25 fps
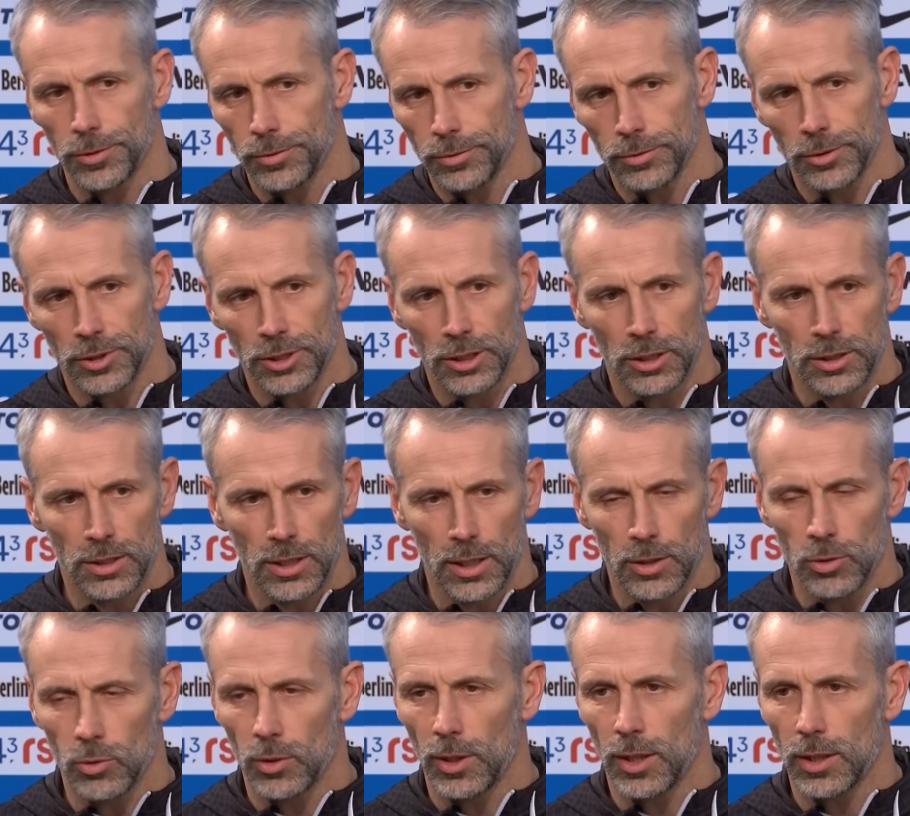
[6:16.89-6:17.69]
und das hat
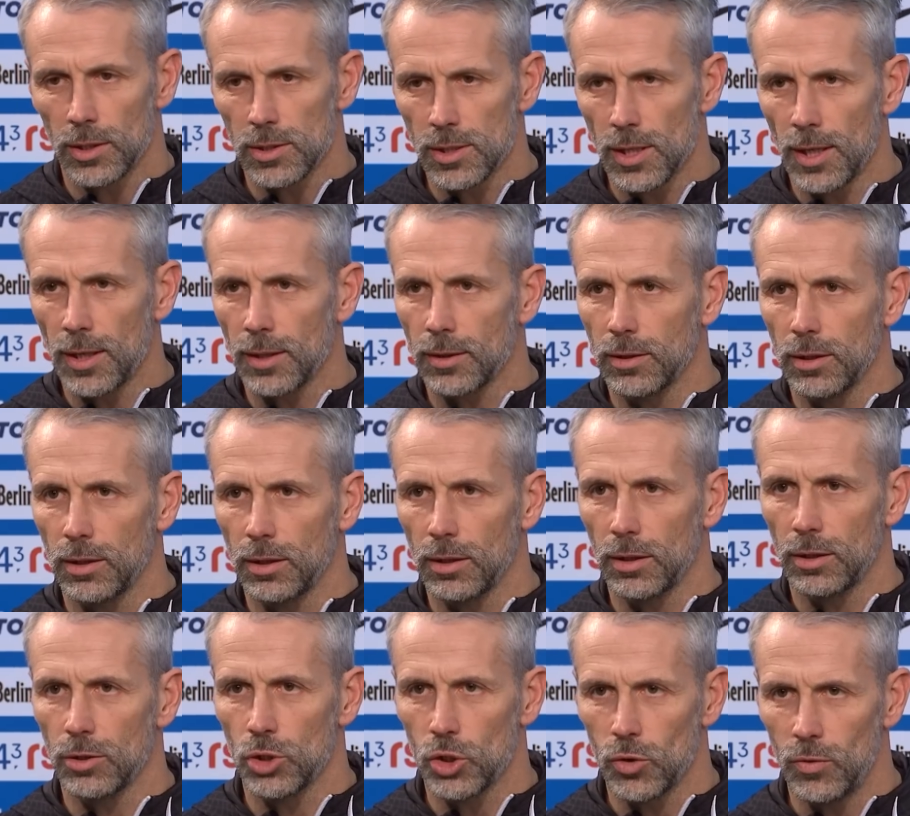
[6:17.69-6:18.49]
Sandro ja gesagt,
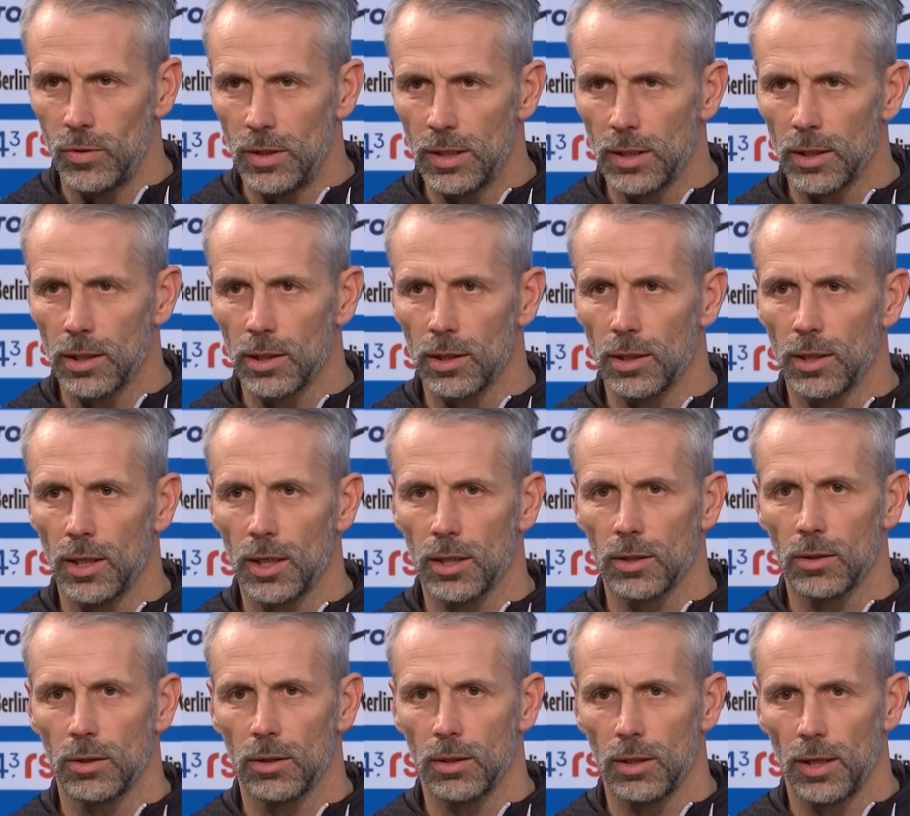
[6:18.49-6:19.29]
gegen einen schwierigen
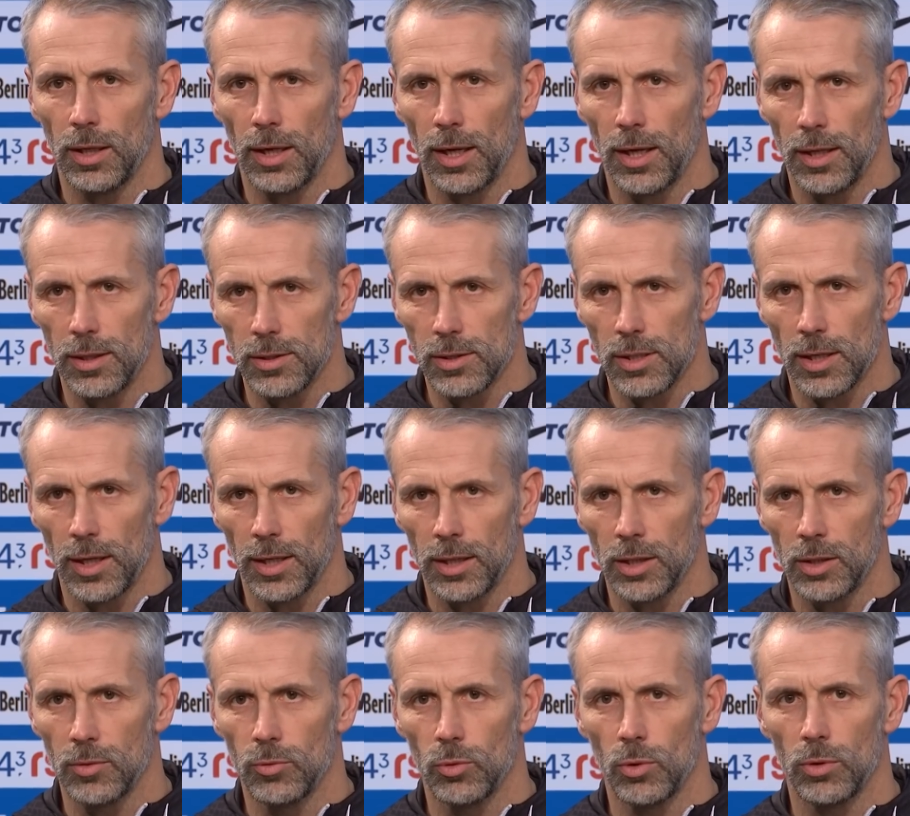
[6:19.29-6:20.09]
Gegner, der alles
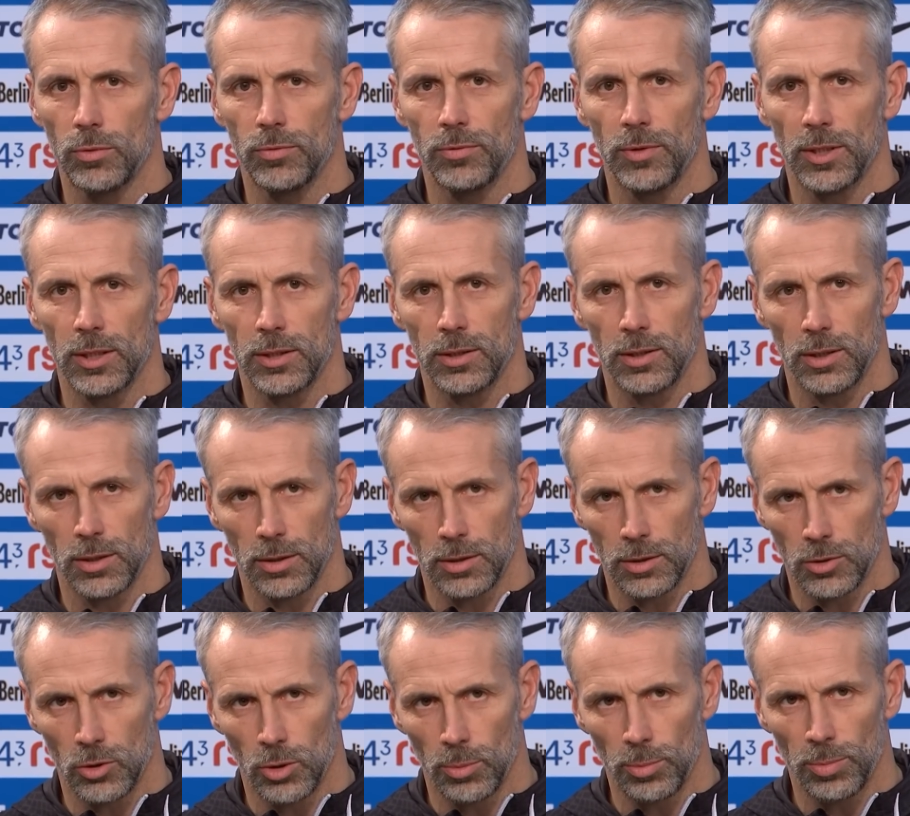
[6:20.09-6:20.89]
reingeworfen hat,
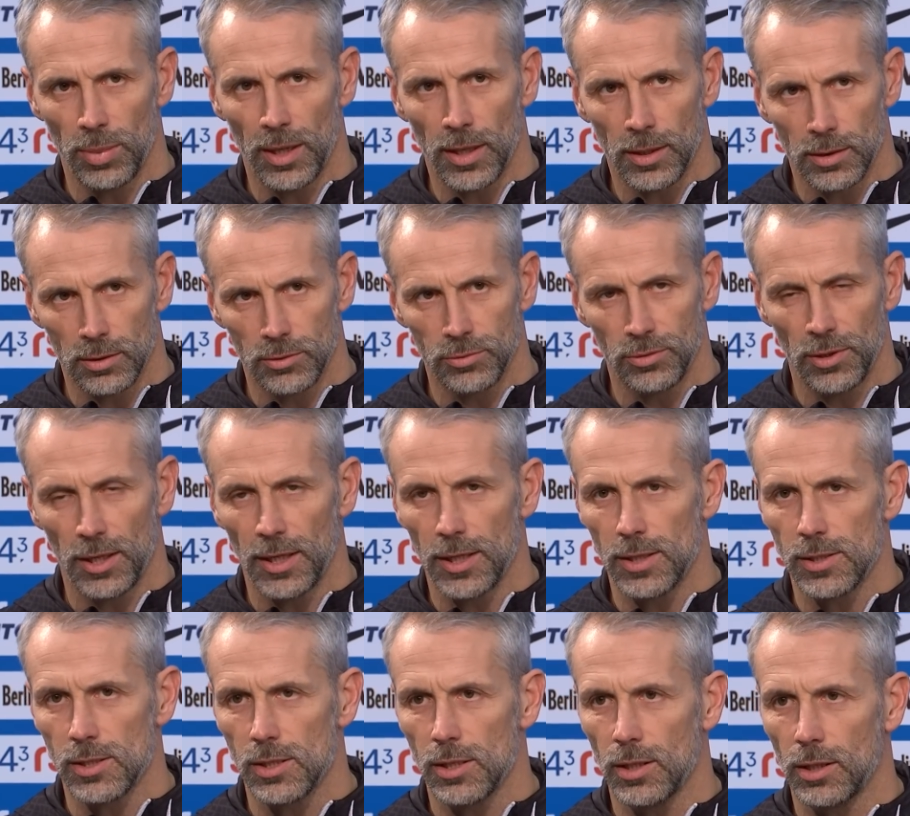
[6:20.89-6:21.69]
der kompakt,
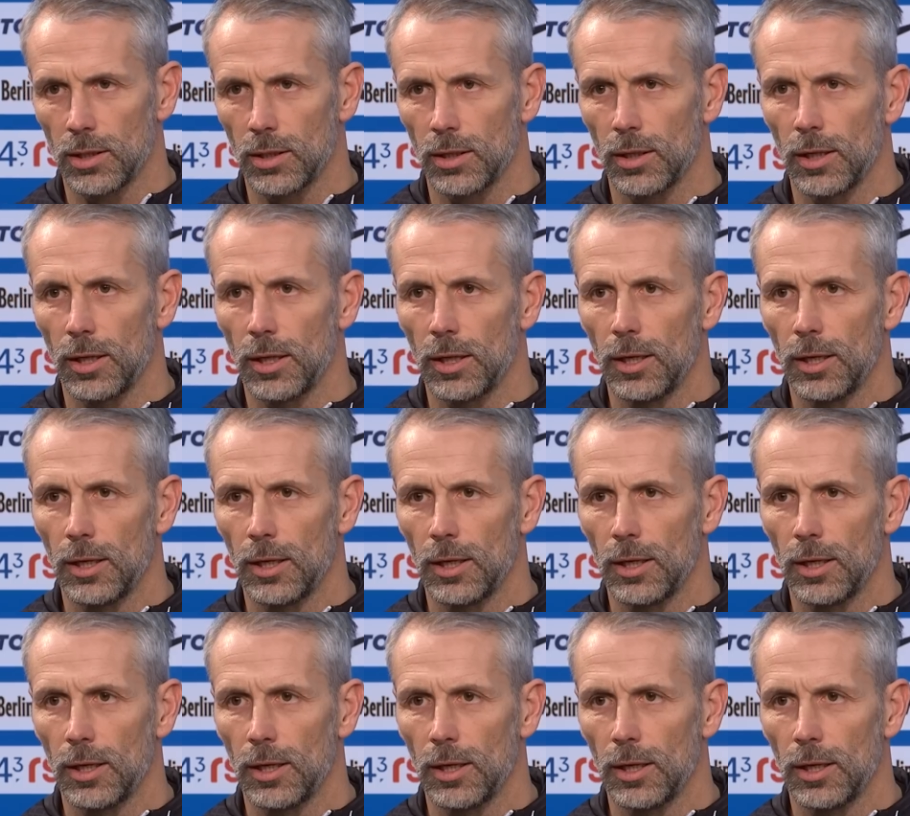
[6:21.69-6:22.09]
fleißig,